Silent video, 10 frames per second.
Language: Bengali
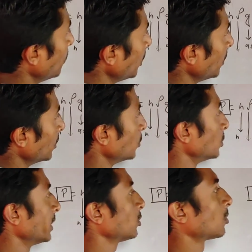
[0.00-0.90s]
বি
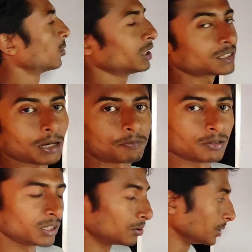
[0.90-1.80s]
বিন্দুতে তরলের চাপটা
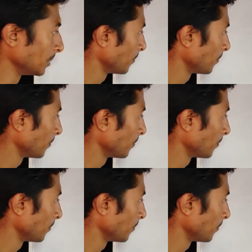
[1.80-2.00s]
বের করি